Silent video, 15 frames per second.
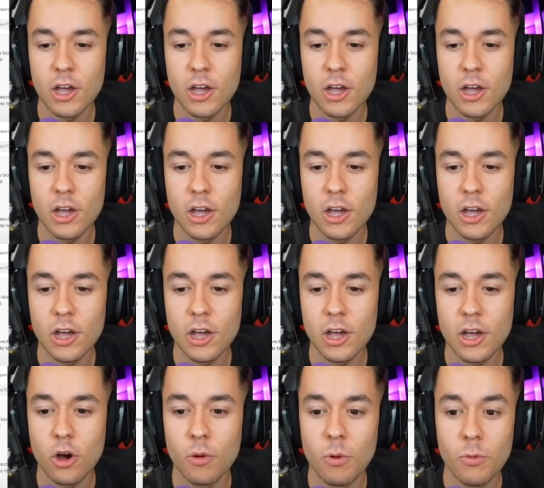yo no lo vi
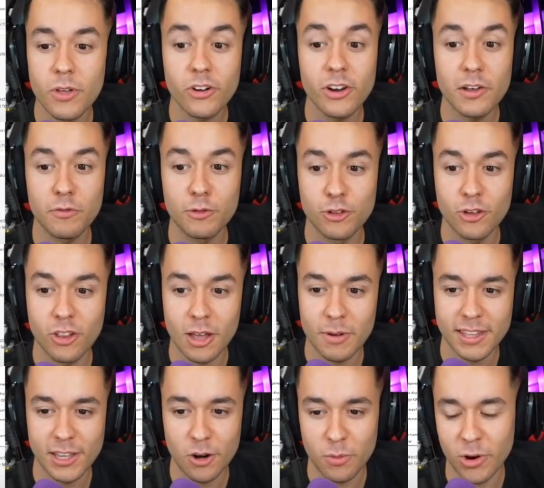nunca. Como vio que le
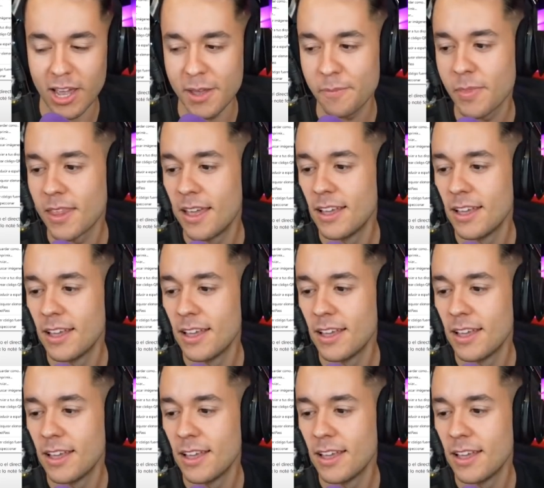funcionaba, tiró por ahí.